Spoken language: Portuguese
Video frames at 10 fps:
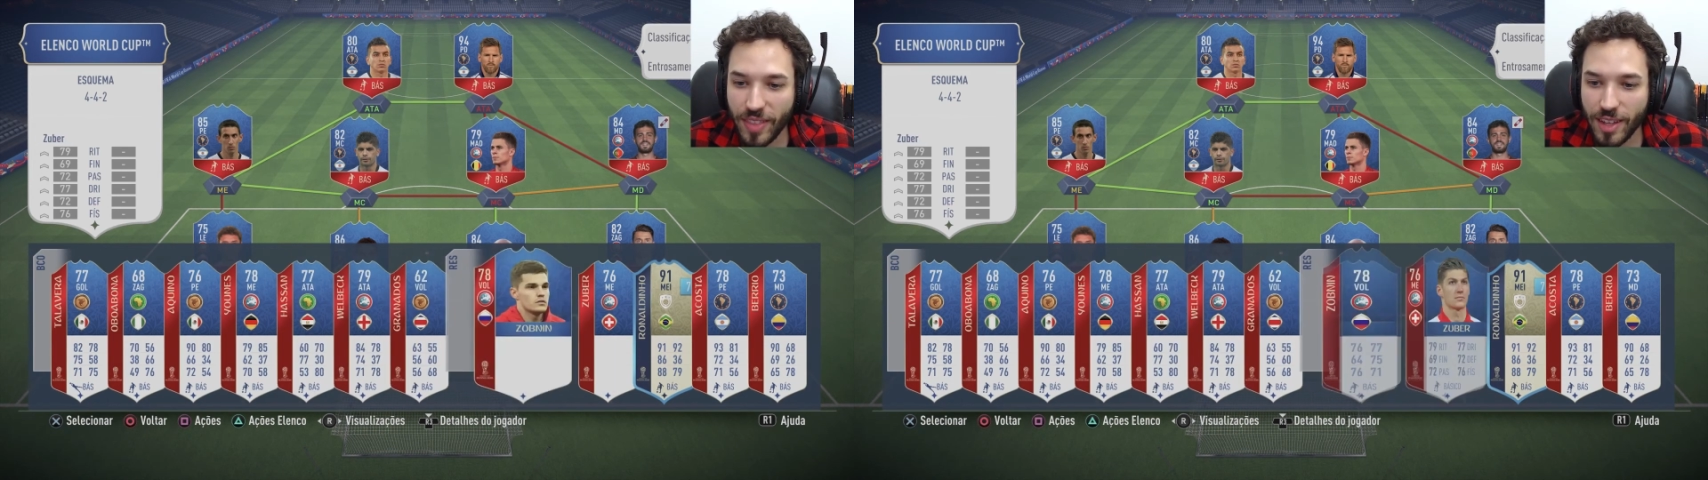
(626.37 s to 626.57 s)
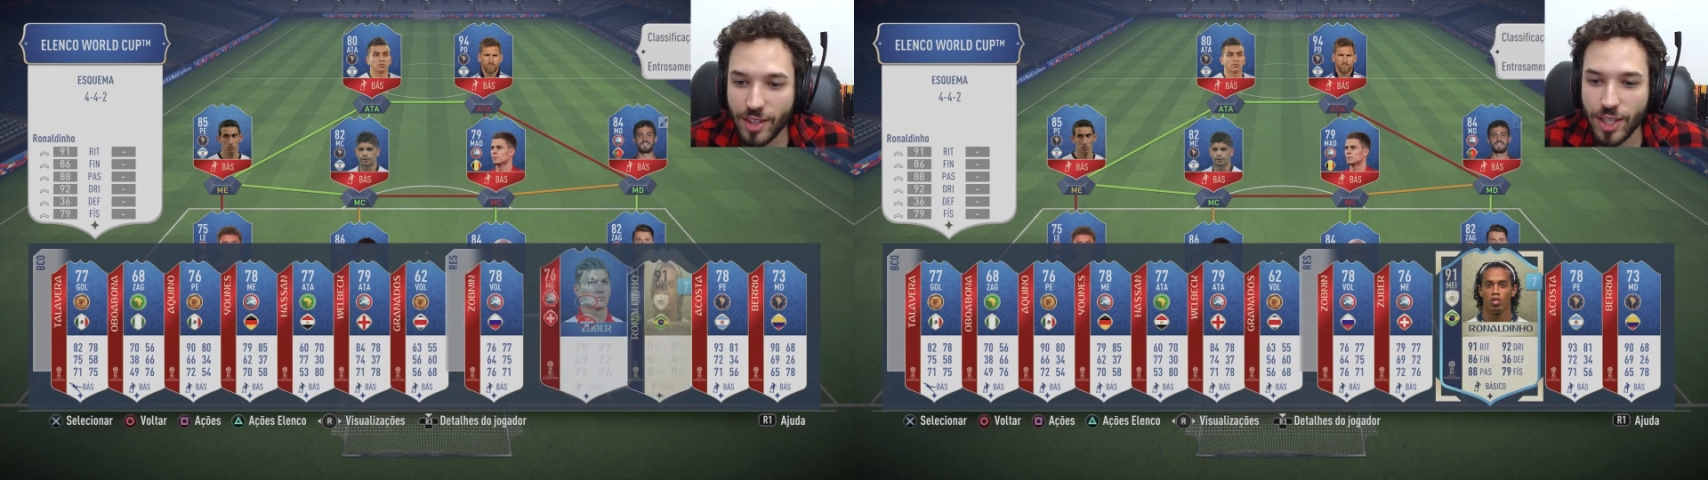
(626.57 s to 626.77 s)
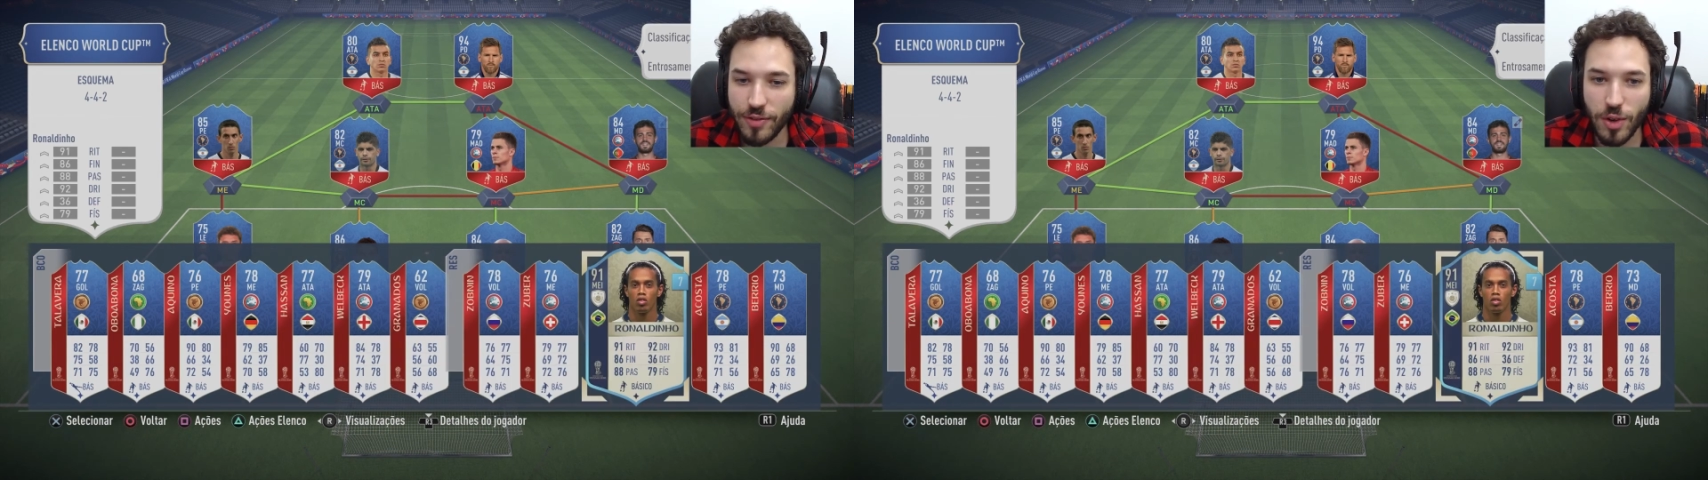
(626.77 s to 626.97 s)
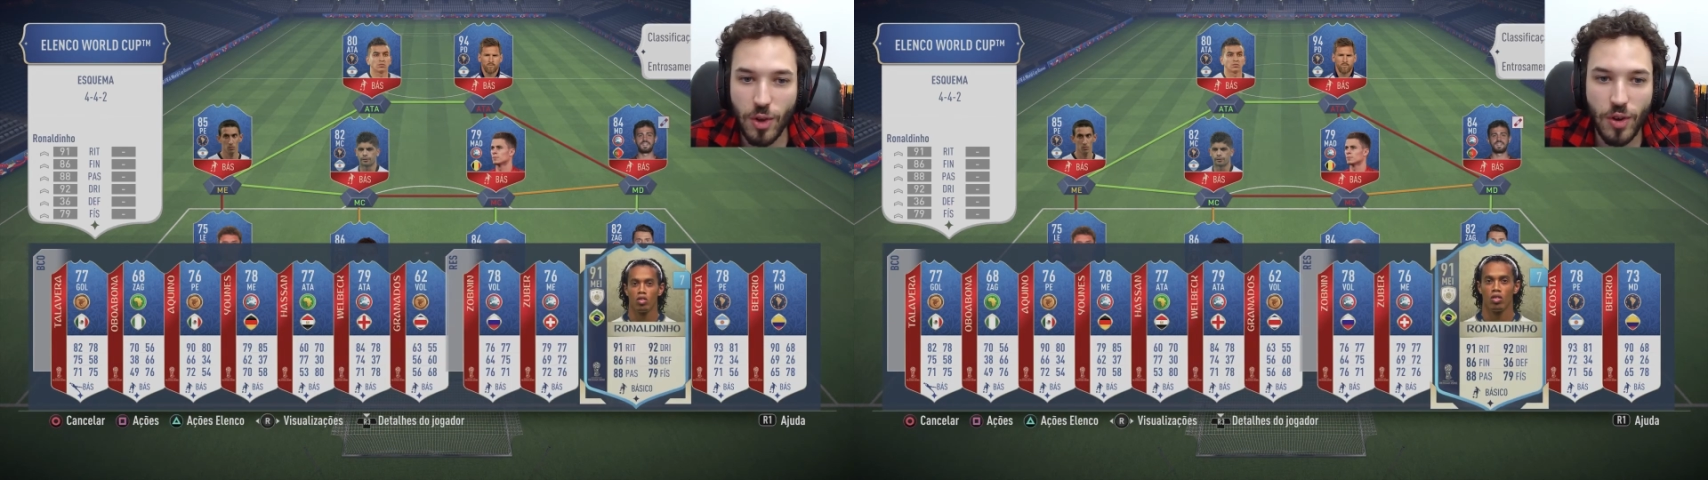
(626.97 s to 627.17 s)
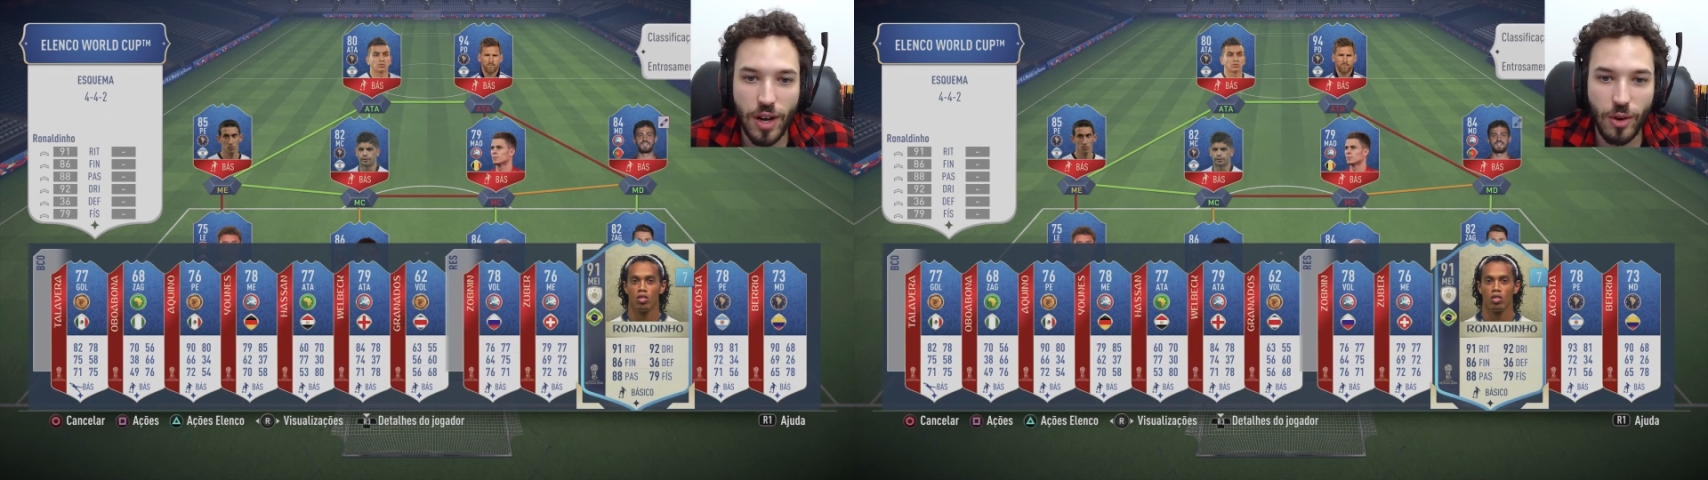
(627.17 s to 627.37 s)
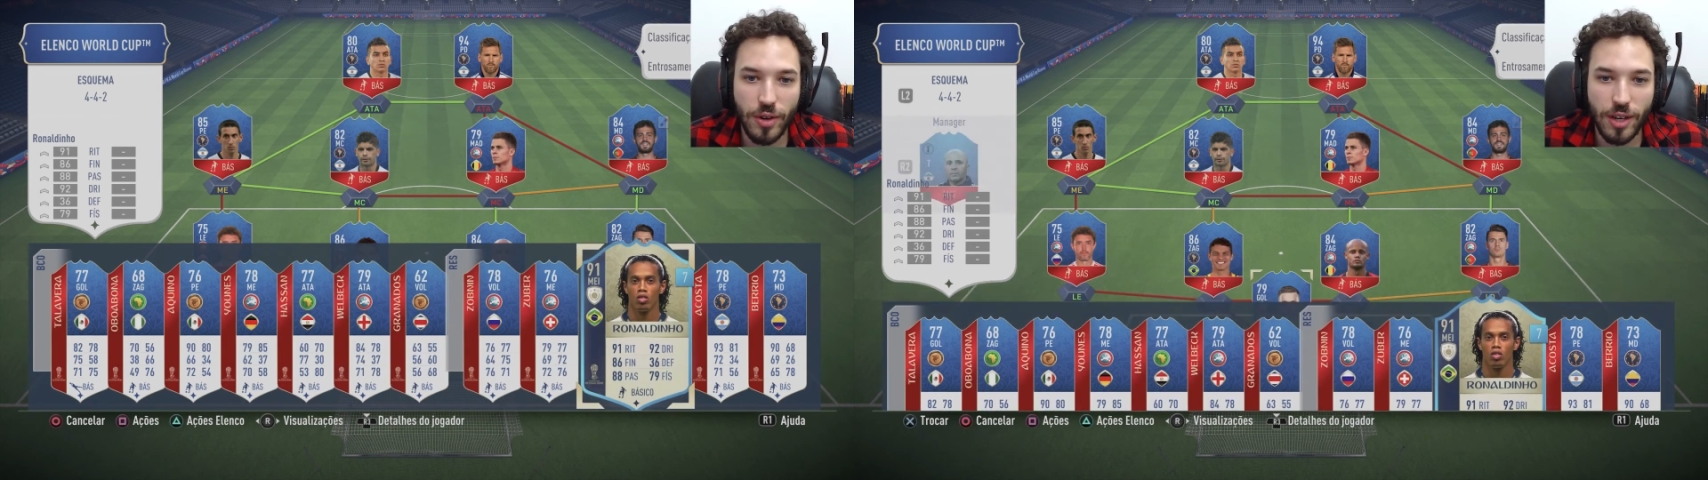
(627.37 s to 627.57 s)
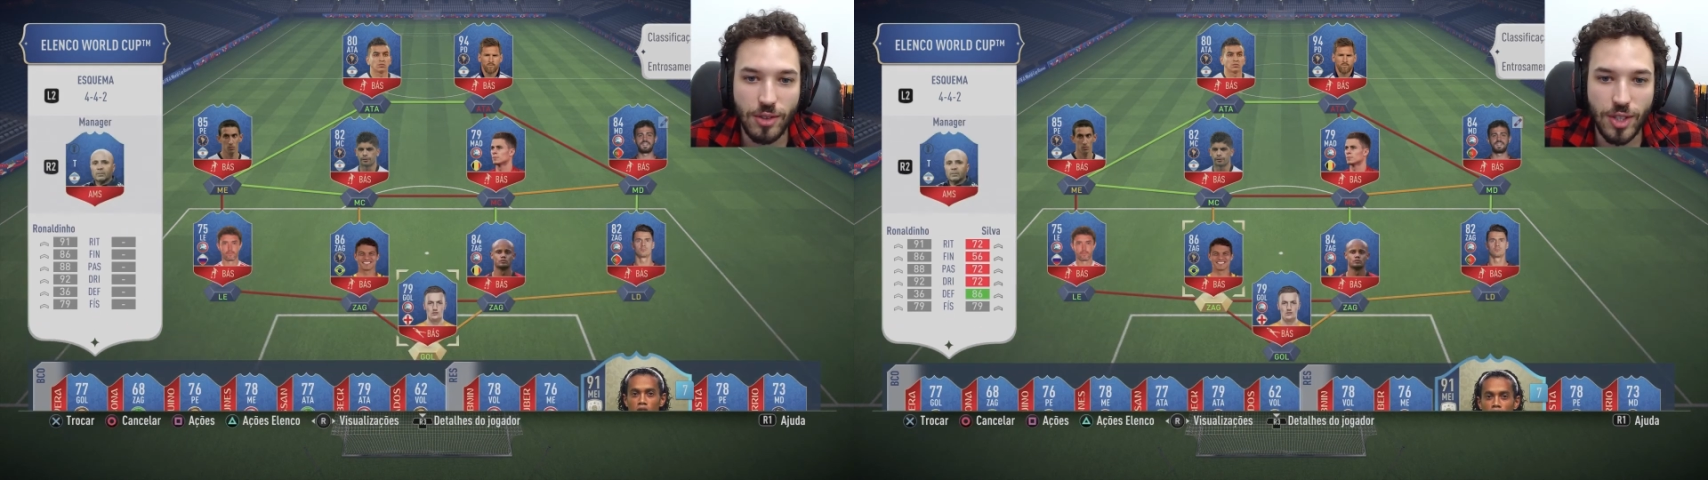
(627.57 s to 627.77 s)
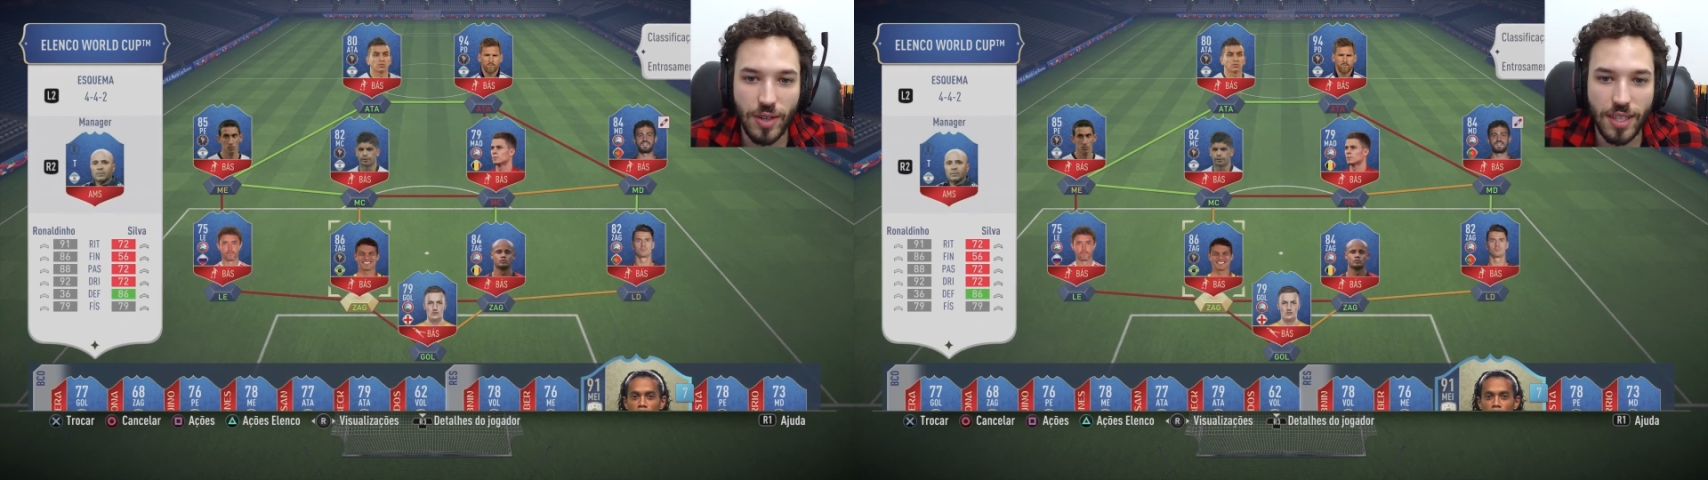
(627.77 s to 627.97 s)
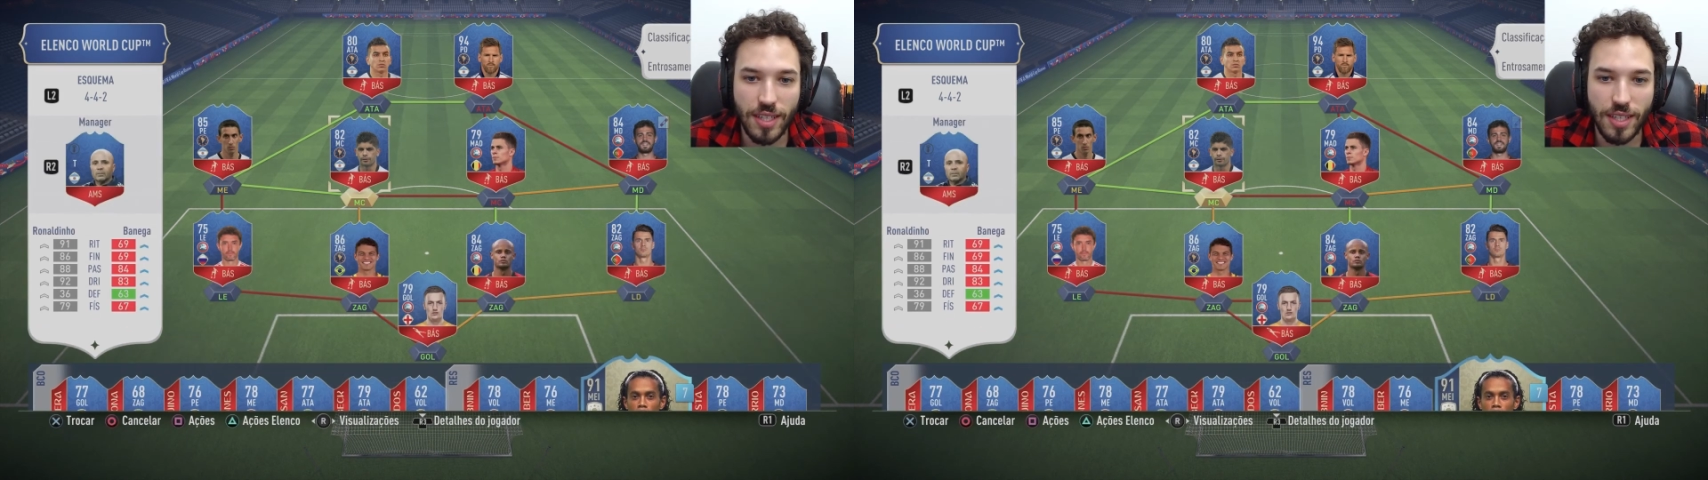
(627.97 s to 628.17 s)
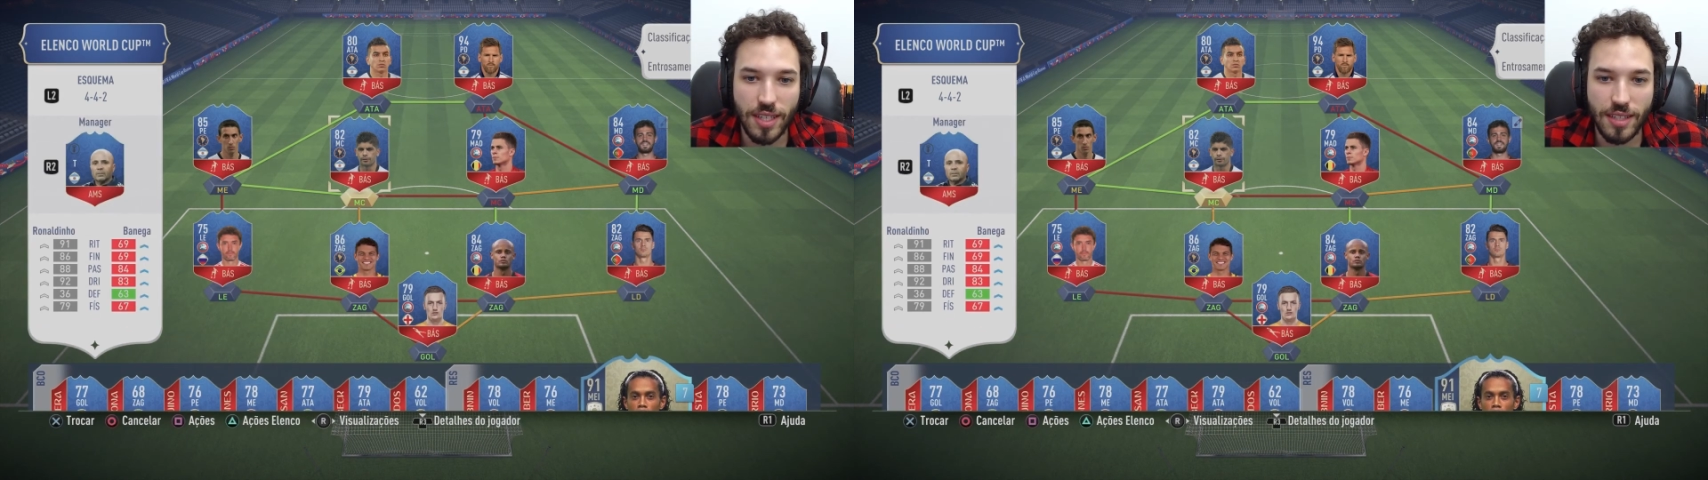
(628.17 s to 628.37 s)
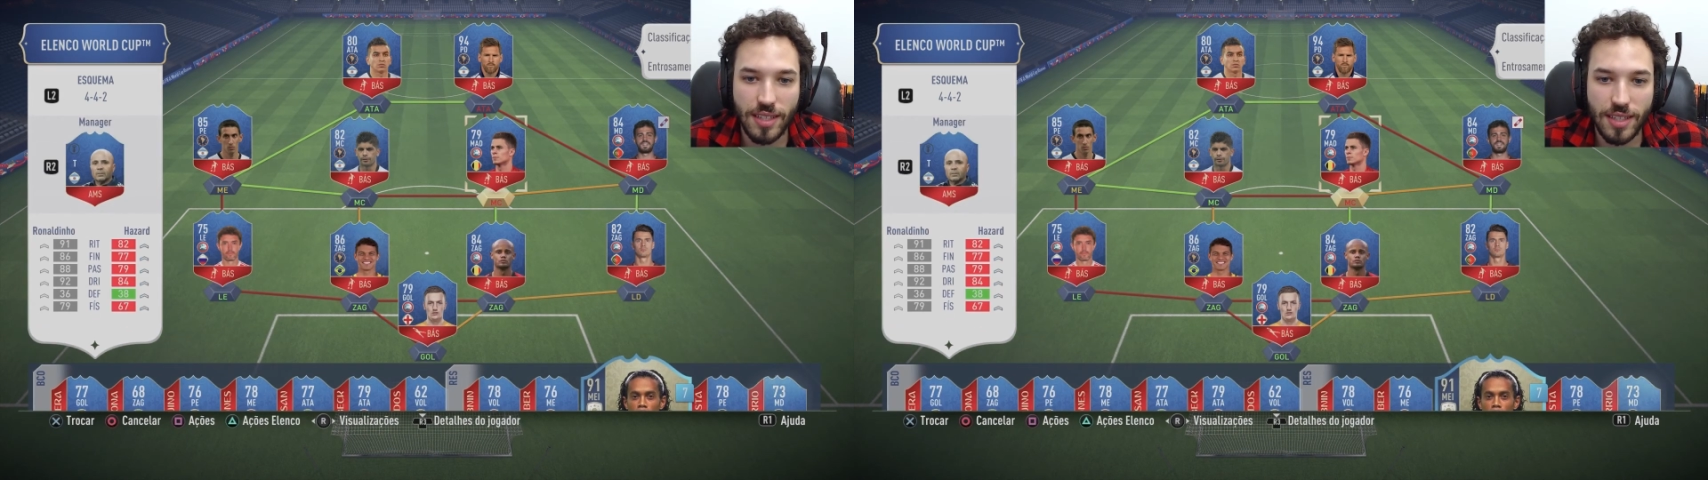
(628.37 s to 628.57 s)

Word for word: Já vou colocar o Ronaldinho aqui